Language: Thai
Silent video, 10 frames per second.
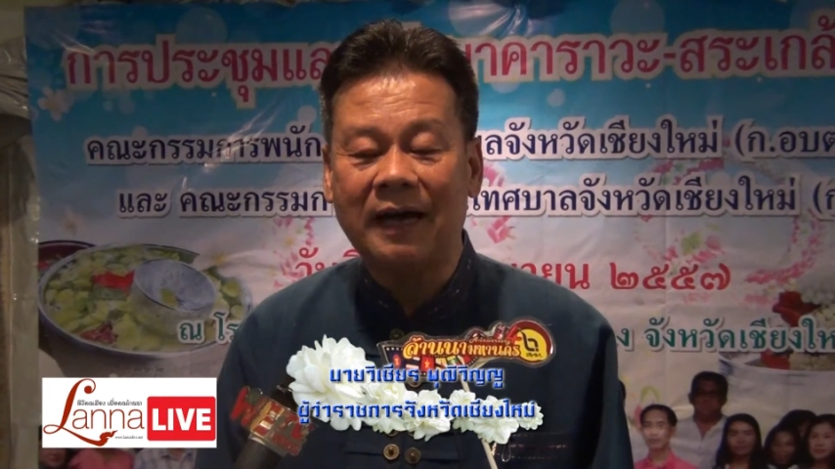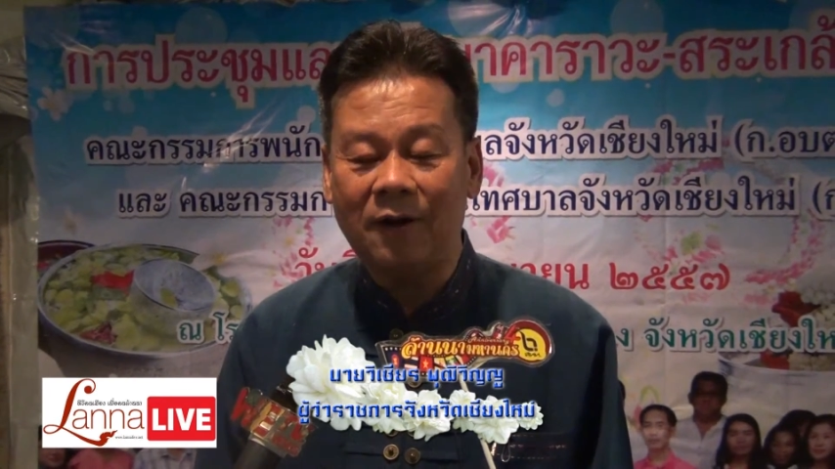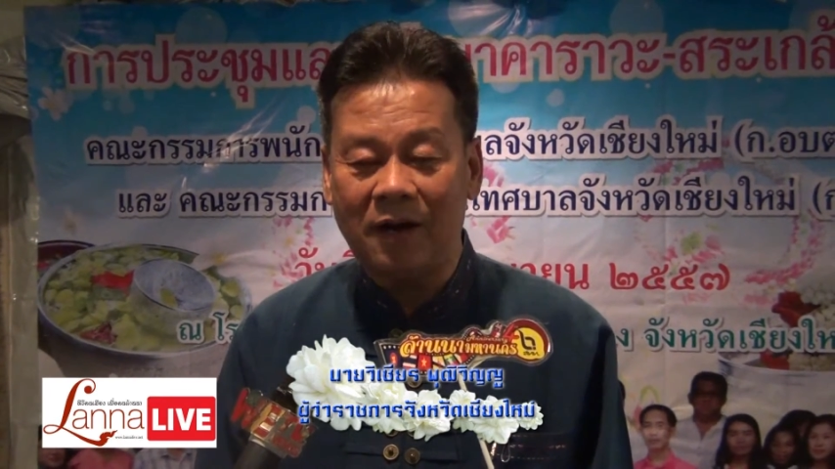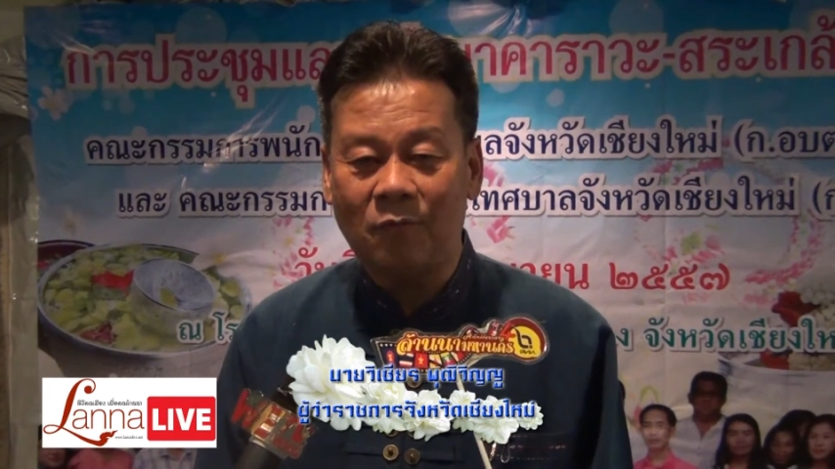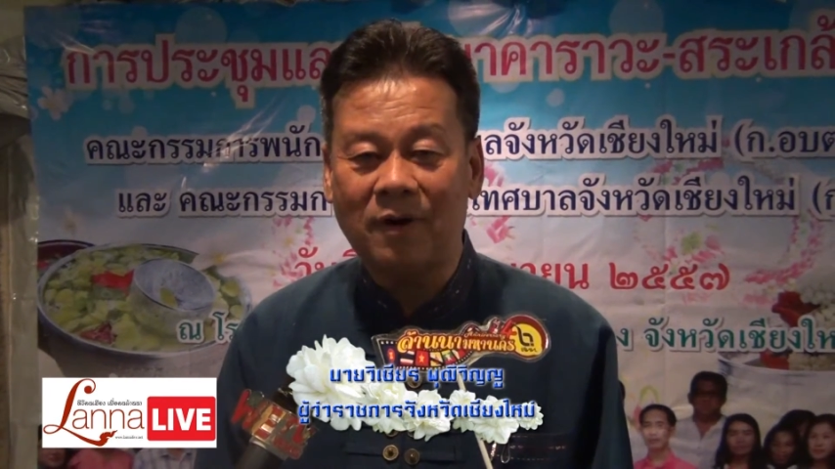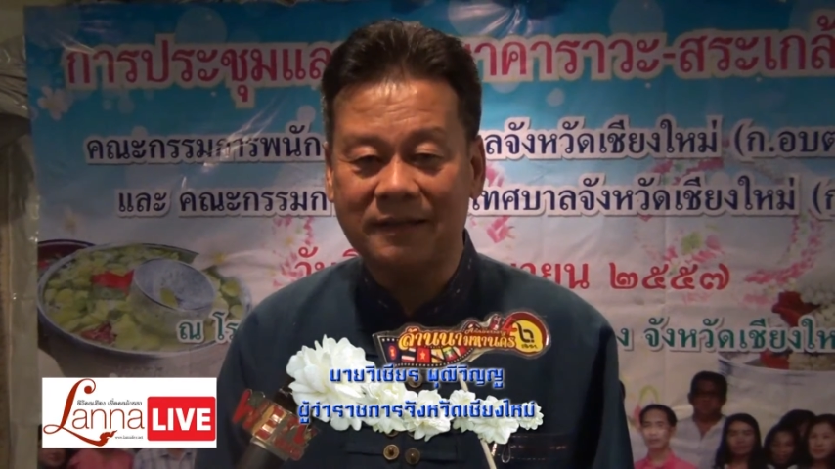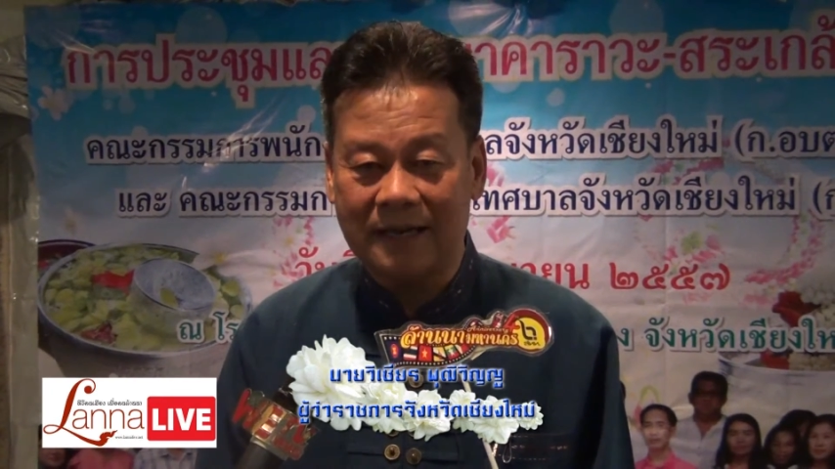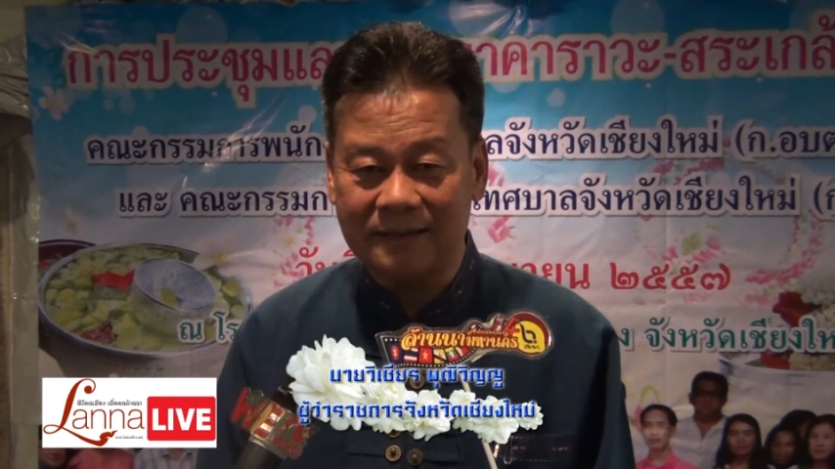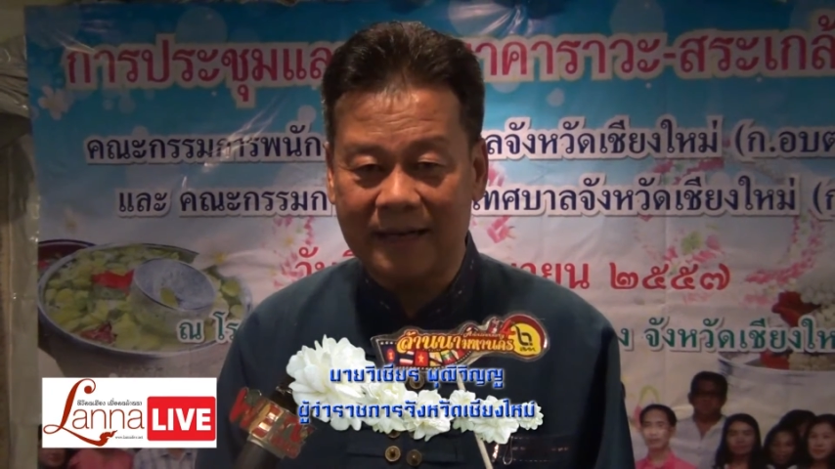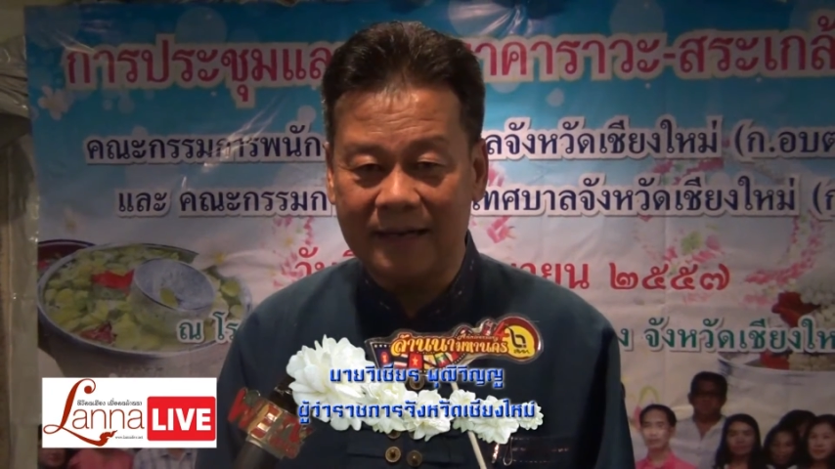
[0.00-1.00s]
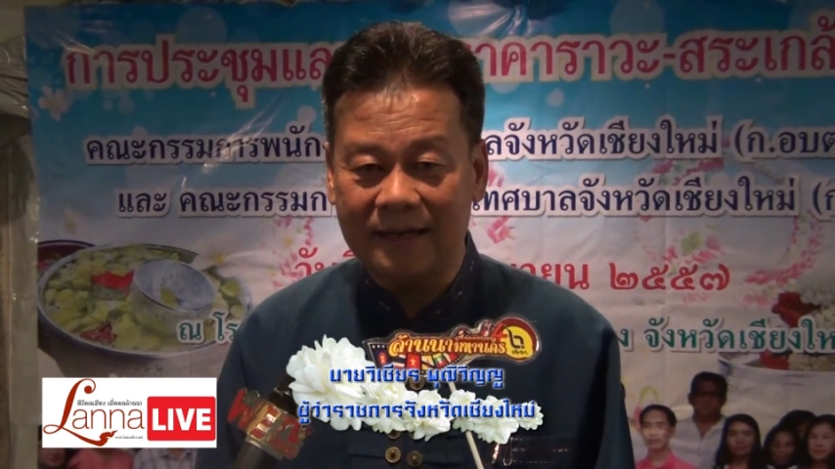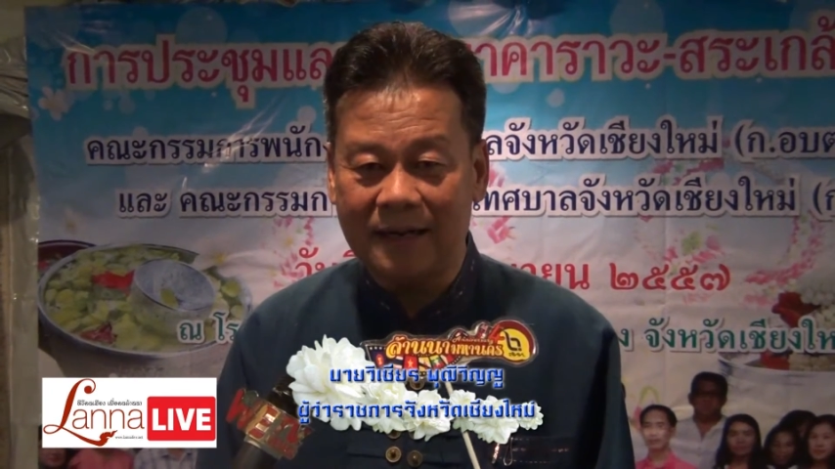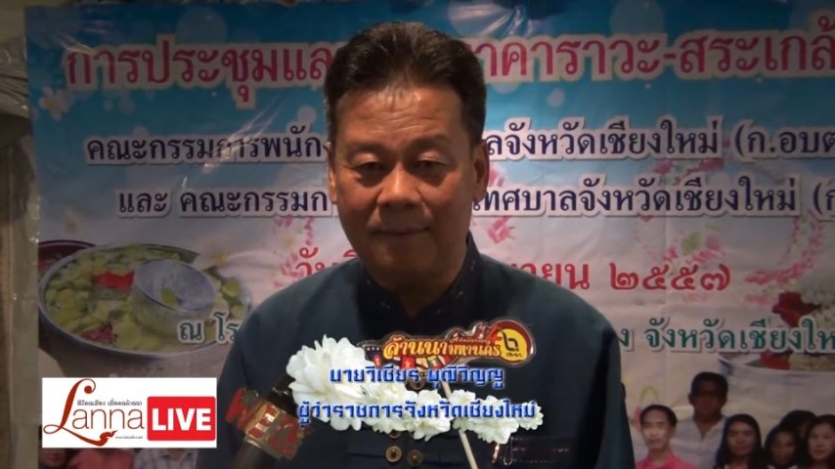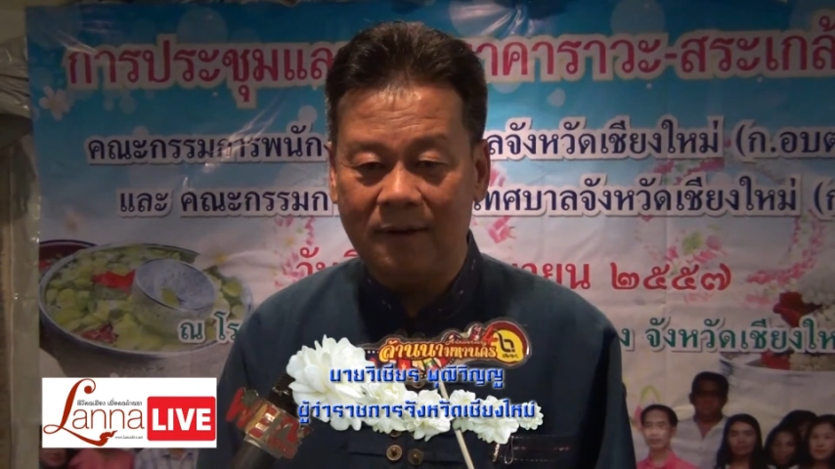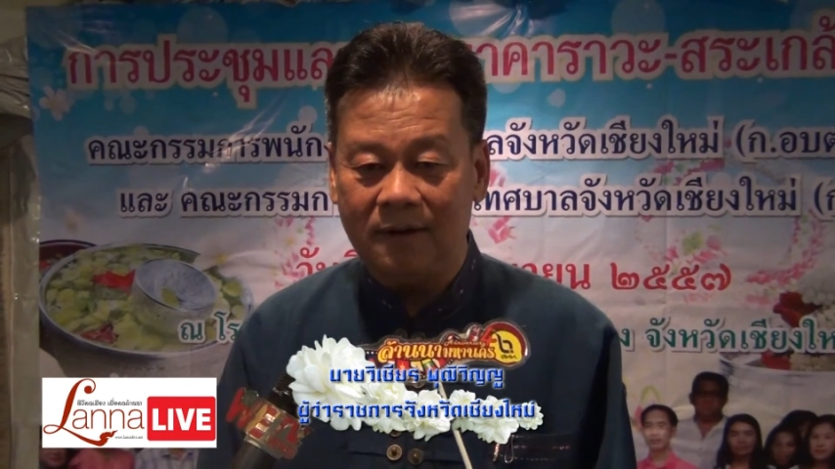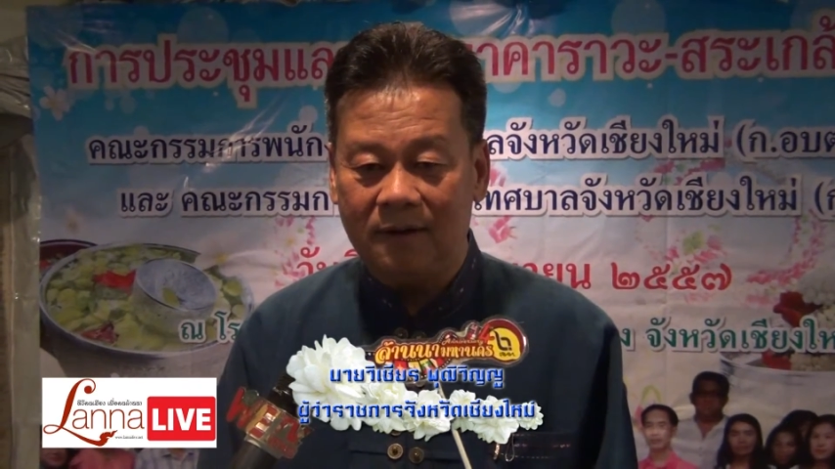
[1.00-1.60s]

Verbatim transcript: กายและวาจาใจนะครับ